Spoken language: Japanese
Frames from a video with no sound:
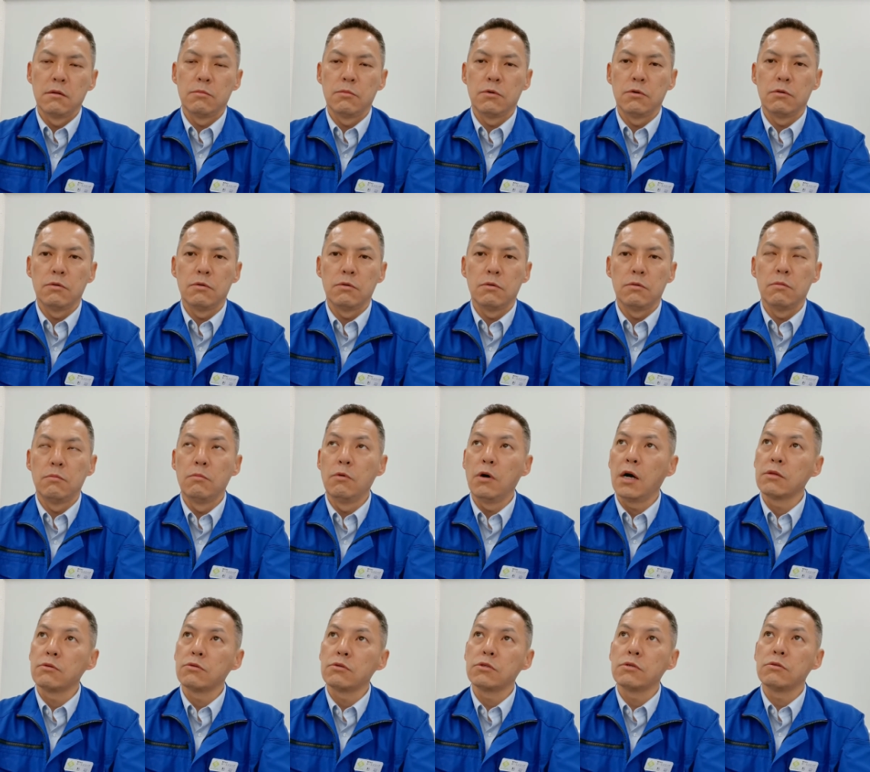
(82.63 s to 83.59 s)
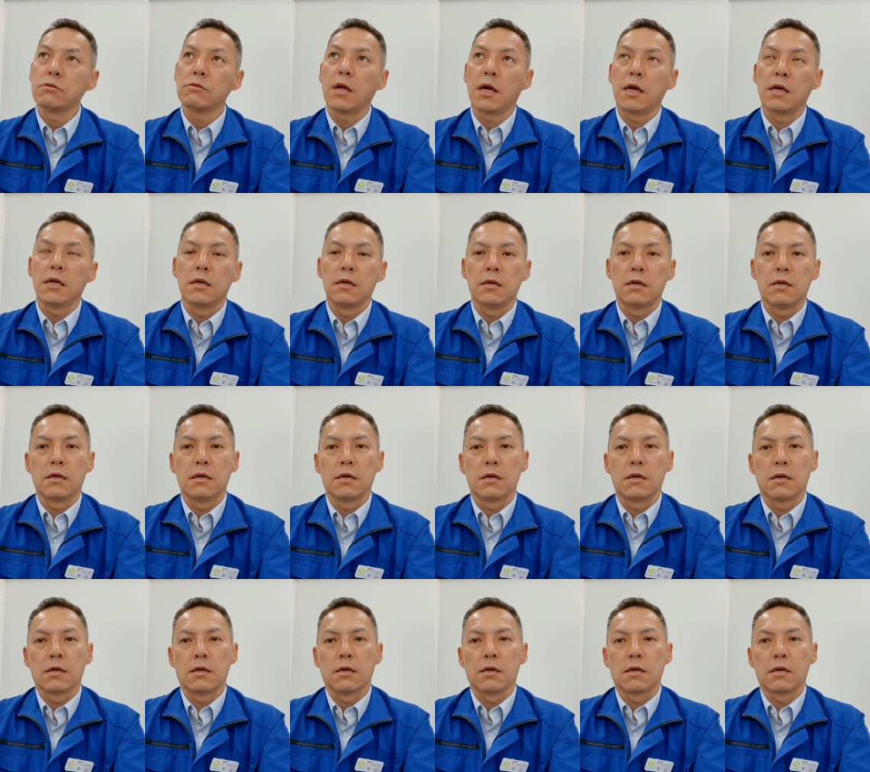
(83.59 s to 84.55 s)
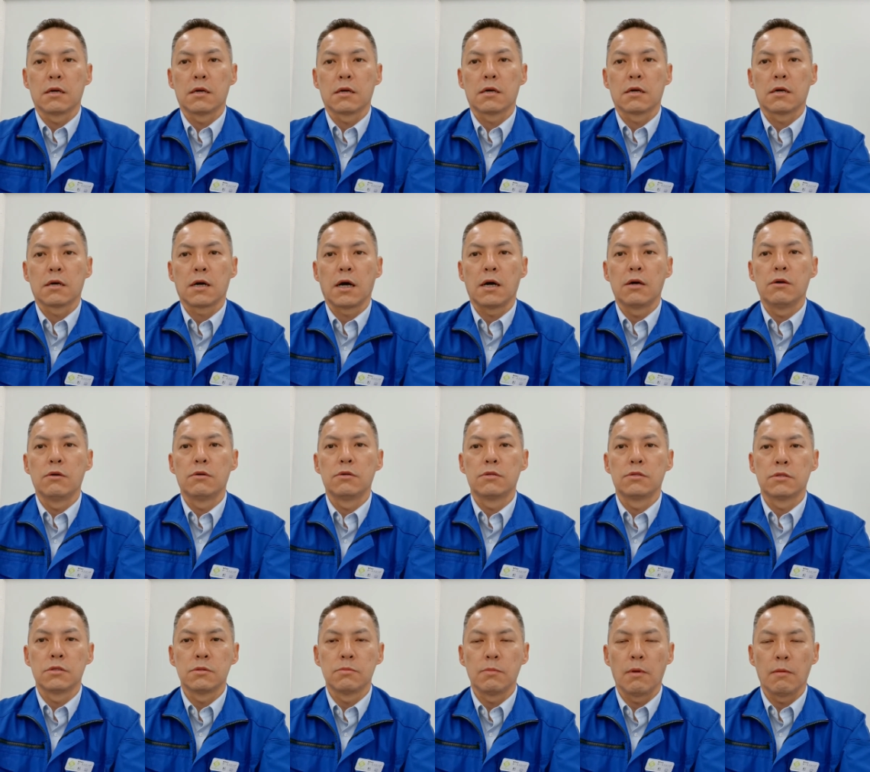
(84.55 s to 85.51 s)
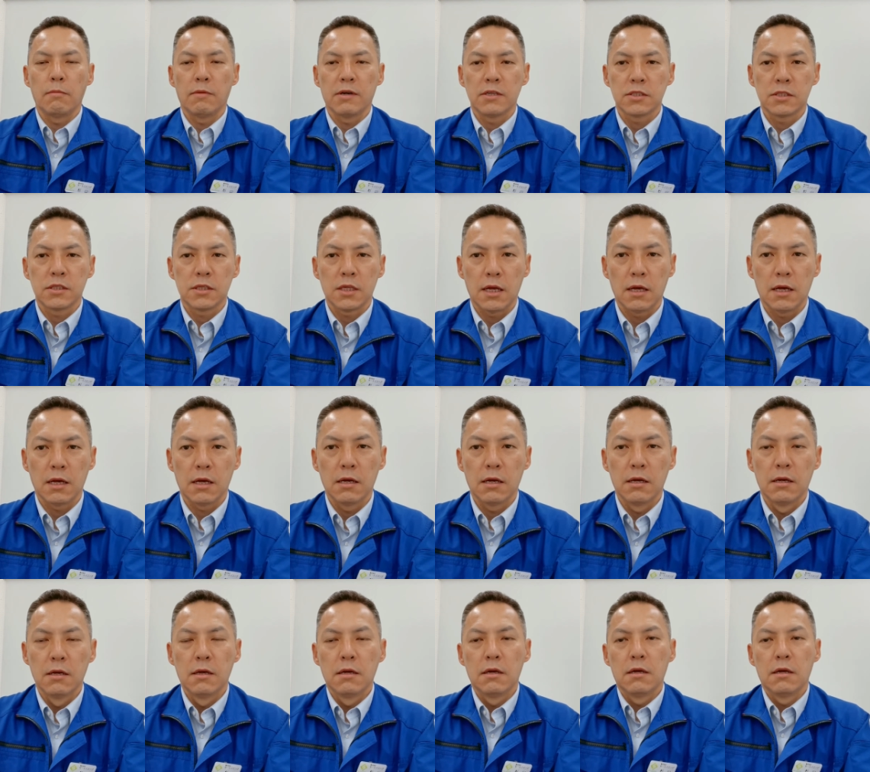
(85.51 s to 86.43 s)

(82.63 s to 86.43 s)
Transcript: もうもう半年ぐらい、えー、通い続めまして、